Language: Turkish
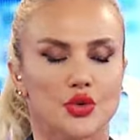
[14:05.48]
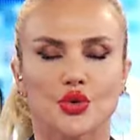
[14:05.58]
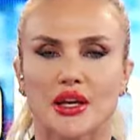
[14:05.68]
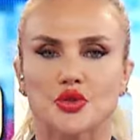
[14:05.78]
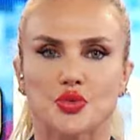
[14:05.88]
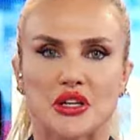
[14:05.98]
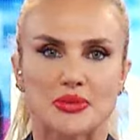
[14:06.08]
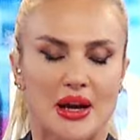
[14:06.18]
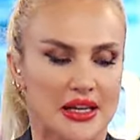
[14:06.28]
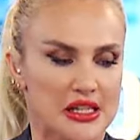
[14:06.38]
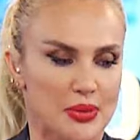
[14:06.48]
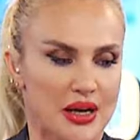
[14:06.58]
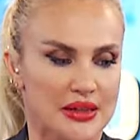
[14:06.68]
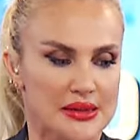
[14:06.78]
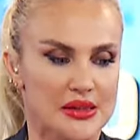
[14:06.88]
Türkiye Cumhuriyeti Merkez
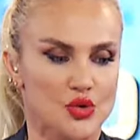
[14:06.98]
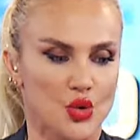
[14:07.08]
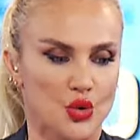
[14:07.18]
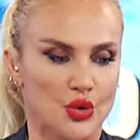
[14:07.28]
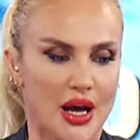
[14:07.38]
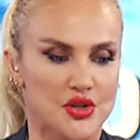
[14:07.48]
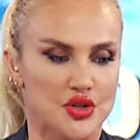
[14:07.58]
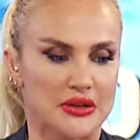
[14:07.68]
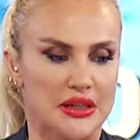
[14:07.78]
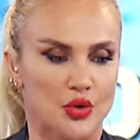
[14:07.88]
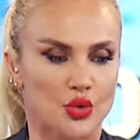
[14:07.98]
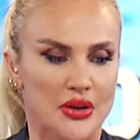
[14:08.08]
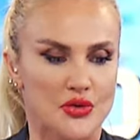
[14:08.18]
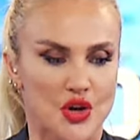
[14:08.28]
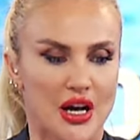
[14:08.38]
Bankası zorunlu karşılıklara
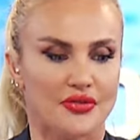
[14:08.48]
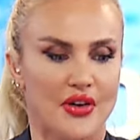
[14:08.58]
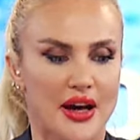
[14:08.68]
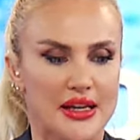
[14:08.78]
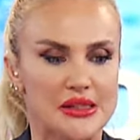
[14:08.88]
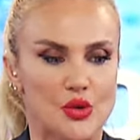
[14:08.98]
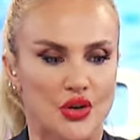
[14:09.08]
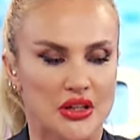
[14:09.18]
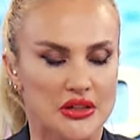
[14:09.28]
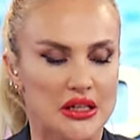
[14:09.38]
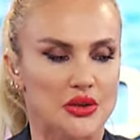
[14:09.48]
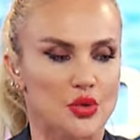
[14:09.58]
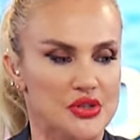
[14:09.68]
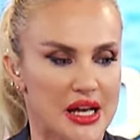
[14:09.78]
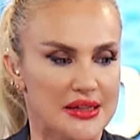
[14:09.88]
uygulanacak faiz oranını
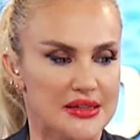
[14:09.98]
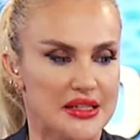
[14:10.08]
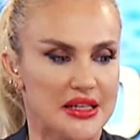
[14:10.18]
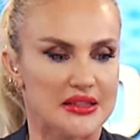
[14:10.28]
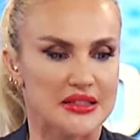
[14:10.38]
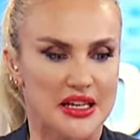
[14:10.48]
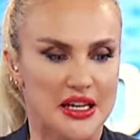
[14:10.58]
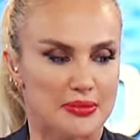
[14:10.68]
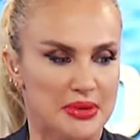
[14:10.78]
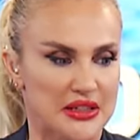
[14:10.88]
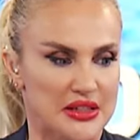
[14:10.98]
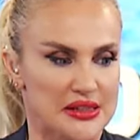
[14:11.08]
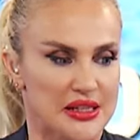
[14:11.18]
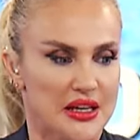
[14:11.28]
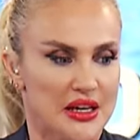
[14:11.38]
yükseltti
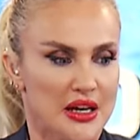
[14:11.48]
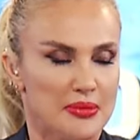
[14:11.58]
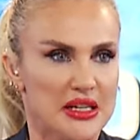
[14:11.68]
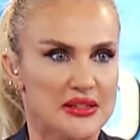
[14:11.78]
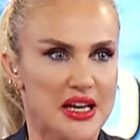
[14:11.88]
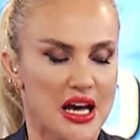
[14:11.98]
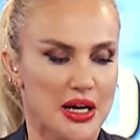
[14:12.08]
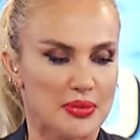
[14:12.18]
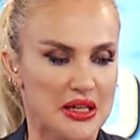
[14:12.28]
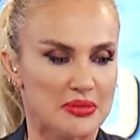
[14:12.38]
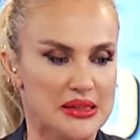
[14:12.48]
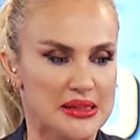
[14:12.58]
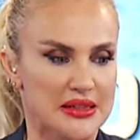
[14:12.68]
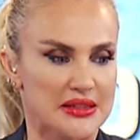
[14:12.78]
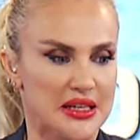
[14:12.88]
diyebiliriz. Bir diğer
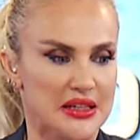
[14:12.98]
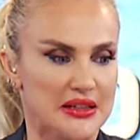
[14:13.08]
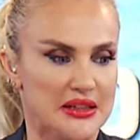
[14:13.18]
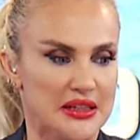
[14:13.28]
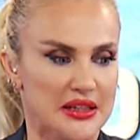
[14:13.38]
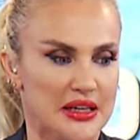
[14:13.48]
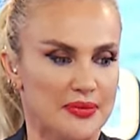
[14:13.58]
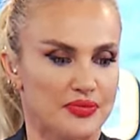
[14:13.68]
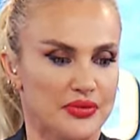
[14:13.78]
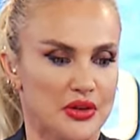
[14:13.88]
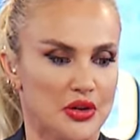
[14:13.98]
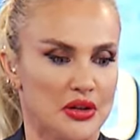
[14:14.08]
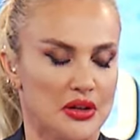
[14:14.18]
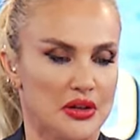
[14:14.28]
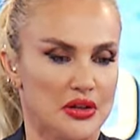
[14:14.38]
haberimizde de yine
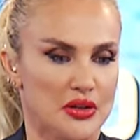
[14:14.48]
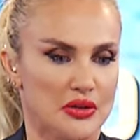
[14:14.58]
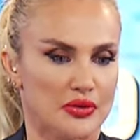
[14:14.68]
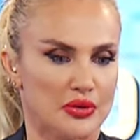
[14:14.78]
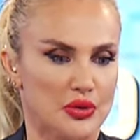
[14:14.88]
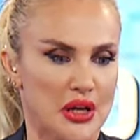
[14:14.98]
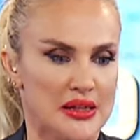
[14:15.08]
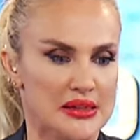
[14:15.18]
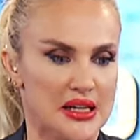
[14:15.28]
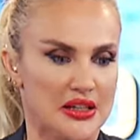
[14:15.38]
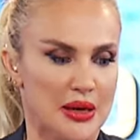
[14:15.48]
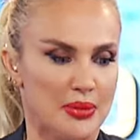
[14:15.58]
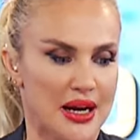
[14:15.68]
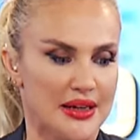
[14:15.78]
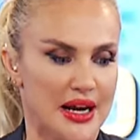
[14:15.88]
e, yansıyan
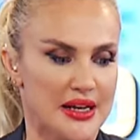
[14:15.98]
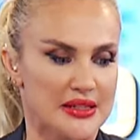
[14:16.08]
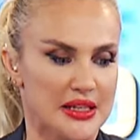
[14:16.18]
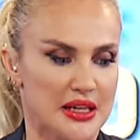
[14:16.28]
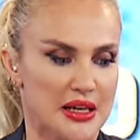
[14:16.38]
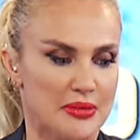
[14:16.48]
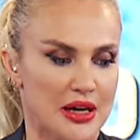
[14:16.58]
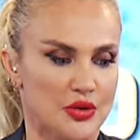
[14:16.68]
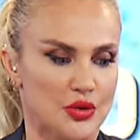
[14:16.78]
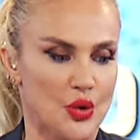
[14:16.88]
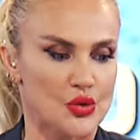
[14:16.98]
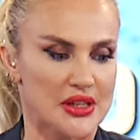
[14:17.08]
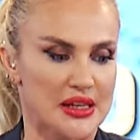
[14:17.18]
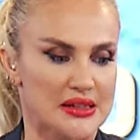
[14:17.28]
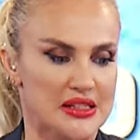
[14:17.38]
haberlerde hemen göz
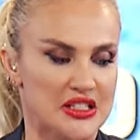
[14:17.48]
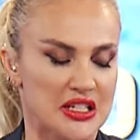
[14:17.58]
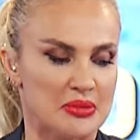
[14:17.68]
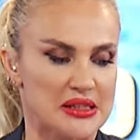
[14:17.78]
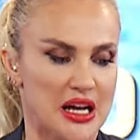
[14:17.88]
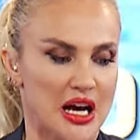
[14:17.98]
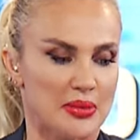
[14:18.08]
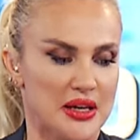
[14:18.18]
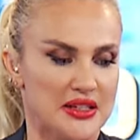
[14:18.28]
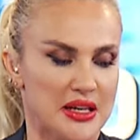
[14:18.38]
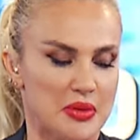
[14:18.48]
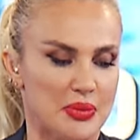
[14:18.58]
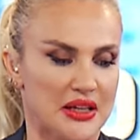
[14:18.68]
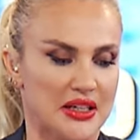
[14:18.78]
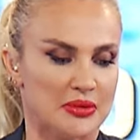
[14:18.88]
gezdirdiğimizde ABD'ye bir
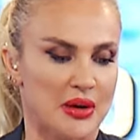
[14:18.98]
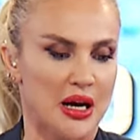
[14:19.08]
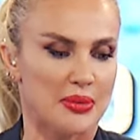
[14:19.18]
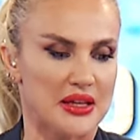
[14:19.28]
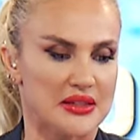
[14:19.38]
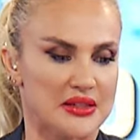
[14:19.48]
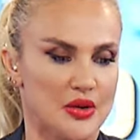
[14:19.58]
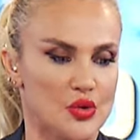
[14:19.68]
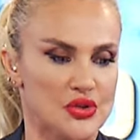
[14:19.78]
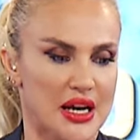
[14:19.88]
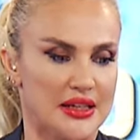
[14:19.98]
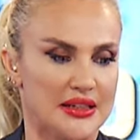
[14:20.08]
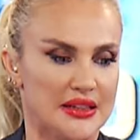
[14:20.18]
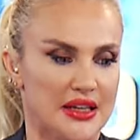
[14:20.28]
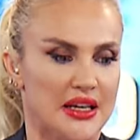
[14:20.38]
bakalım. ABD'de
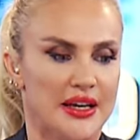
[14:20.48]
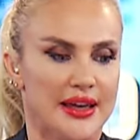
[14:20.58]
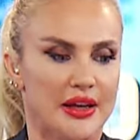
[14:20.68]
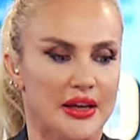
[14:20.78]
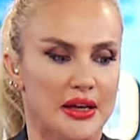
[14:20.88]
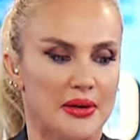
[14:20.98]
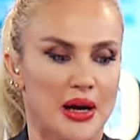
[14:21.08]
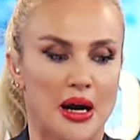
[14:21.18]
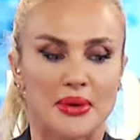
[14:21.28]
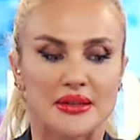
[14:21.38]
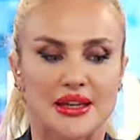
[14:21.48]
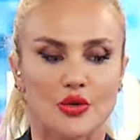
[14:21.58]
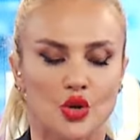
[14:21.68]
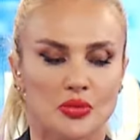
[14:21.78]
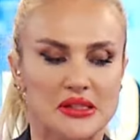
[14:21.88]
özellikle e, ABD
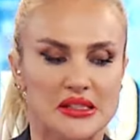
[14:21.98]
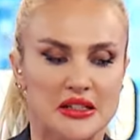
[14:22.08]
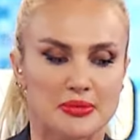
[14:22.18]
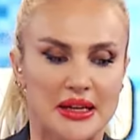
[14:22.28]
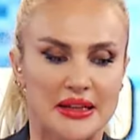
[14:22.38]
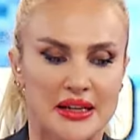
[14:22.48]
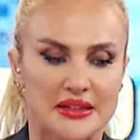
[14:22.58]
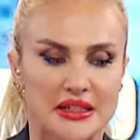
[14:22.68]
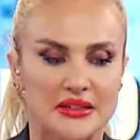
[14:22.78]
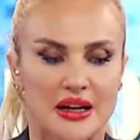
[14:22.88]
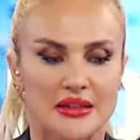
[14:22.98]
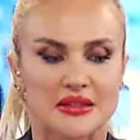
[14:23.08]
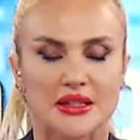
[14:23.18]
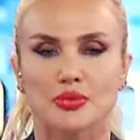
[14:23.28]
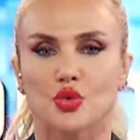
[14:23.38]
ekonomisinin beklentilerin
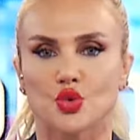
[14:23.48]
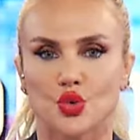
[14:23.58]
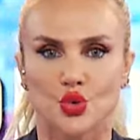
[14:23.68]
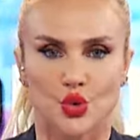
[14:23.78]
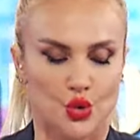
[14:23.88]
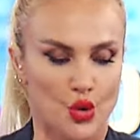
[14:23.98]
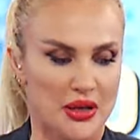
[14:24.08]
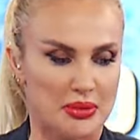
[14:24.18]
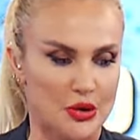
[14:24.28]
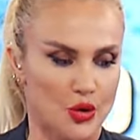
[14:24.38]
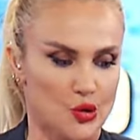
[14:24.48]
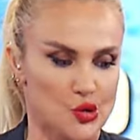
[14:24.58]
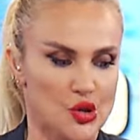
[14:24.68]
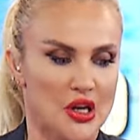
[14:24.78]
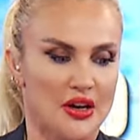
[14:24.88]
altında büyüdüğünü
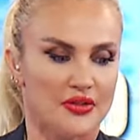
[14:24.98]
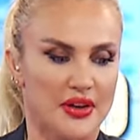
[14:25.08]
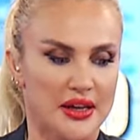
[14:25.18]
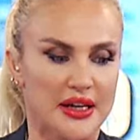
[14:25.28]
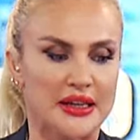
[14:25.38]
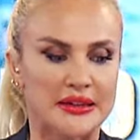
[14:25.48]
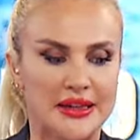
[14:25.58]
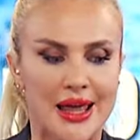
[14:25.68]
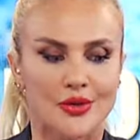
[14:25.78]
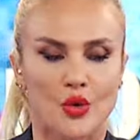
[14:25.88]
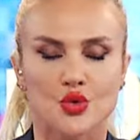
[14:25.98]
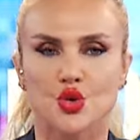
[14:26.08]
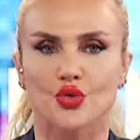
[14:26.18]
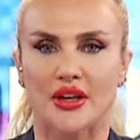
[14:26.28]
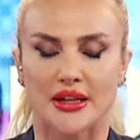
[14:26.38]
görebiliyoruz ve yayınlanan
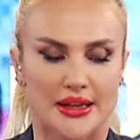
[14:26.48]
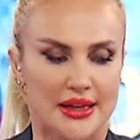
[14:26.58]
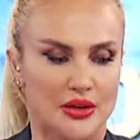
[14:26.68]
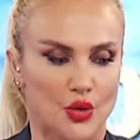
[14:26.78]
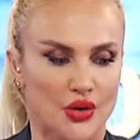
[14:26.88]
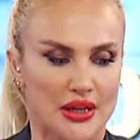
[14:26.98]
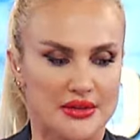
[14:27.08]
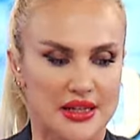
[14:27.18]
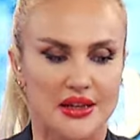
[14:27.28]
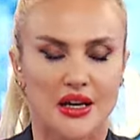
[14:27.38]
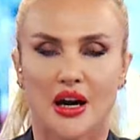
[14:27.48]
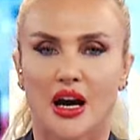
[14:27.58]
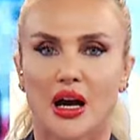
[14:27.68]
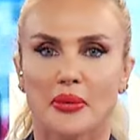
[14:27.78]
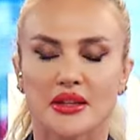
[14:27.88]
öncü verilere göre de
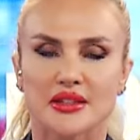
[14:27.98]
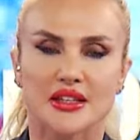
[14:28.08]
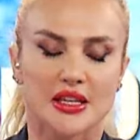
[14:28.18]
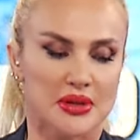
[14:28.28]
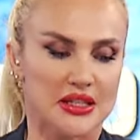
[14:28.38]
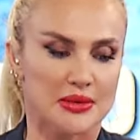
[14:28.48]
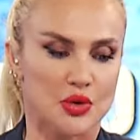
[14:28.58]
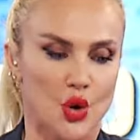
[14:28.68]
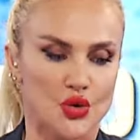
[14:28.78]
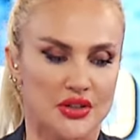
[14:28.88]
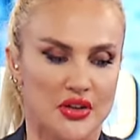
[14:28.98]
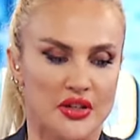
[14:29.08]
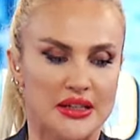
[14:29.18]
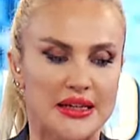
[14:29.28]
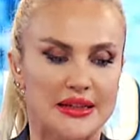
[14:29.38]
ABD 2024
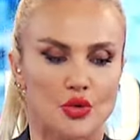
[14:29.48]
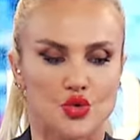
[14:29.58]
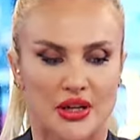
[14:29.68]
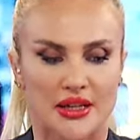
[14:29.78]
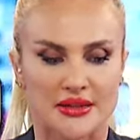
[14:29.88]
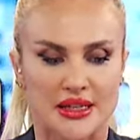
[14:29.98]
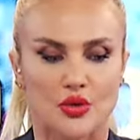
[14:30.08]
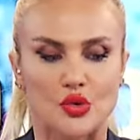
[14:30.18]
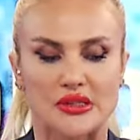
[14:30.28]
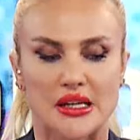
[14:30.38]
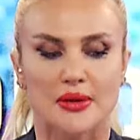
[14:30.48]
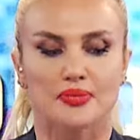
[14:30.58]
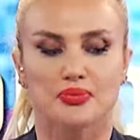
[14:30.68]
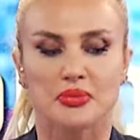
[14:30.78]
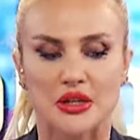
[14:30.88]
yılının ilk 3 ayında
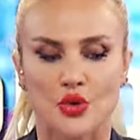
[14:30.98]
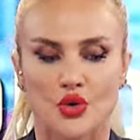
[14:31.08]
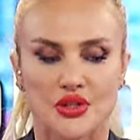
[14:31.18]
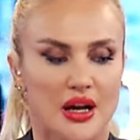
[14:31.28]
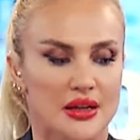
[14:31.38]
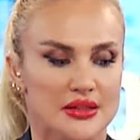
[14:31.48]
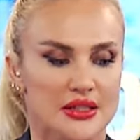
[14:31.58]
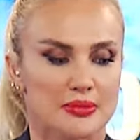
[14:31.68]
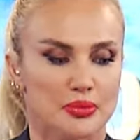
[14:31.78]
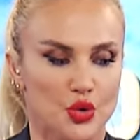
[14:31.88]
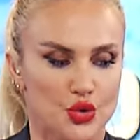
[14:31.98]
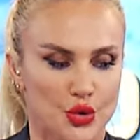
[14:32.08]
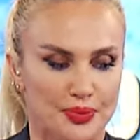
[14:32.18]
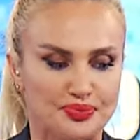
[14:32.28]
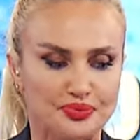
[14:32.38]
%1.6 büyüdü.